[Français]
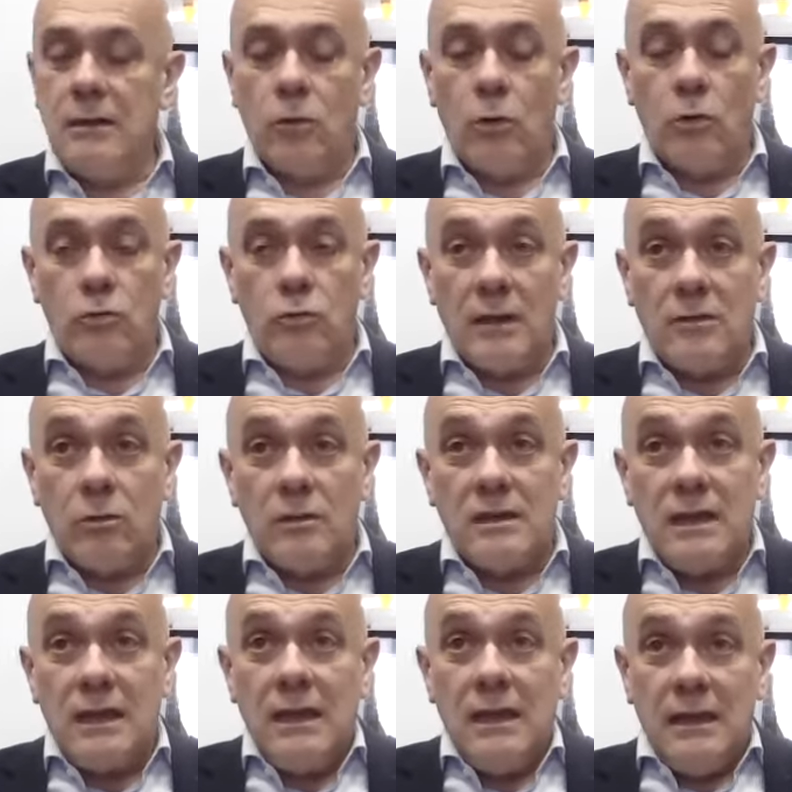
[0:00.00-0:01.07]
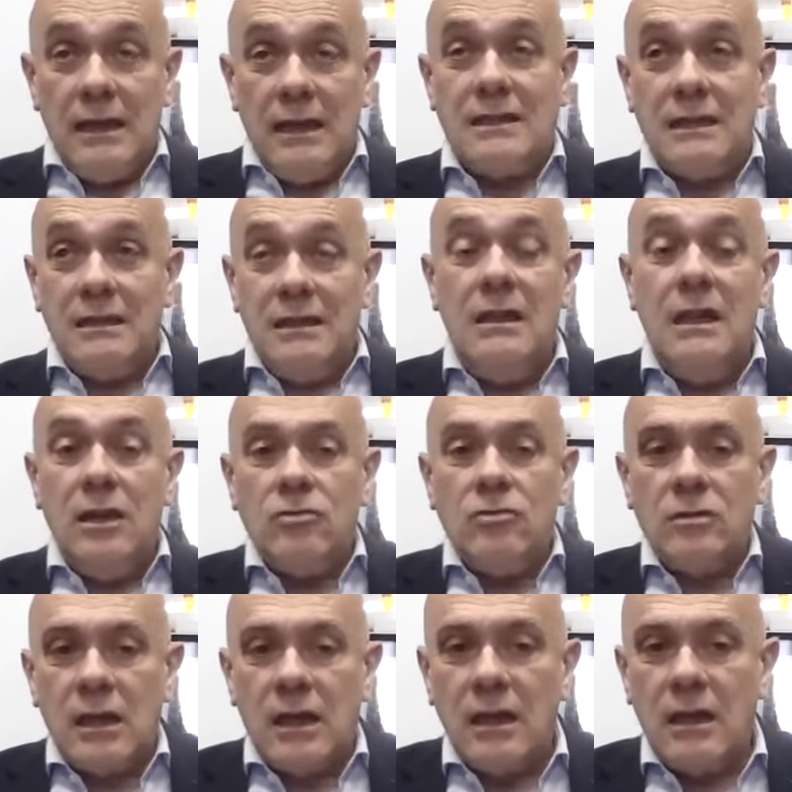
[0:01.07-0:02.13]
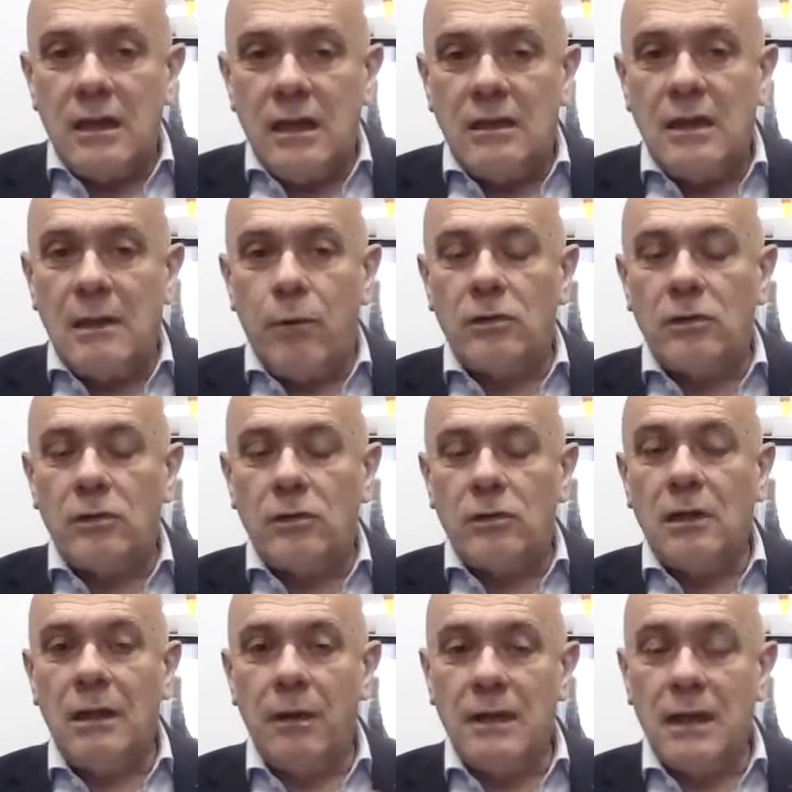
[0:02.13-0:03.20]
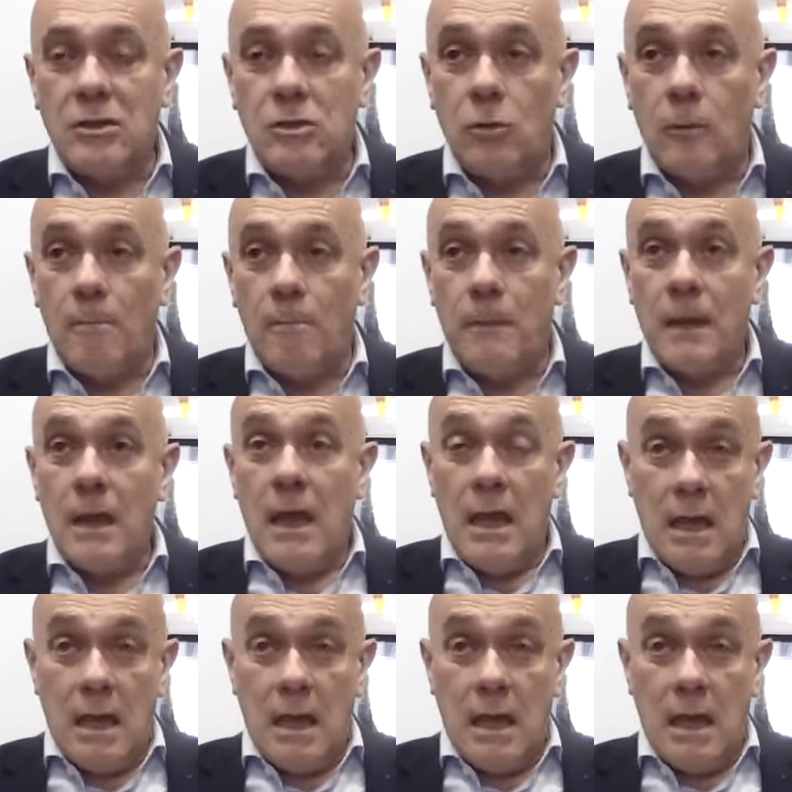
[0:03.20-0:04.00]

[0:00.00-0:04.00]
donc, tu vois, donc c'est, il y a cette idée, je dirais, qui est importante d'imprégnation.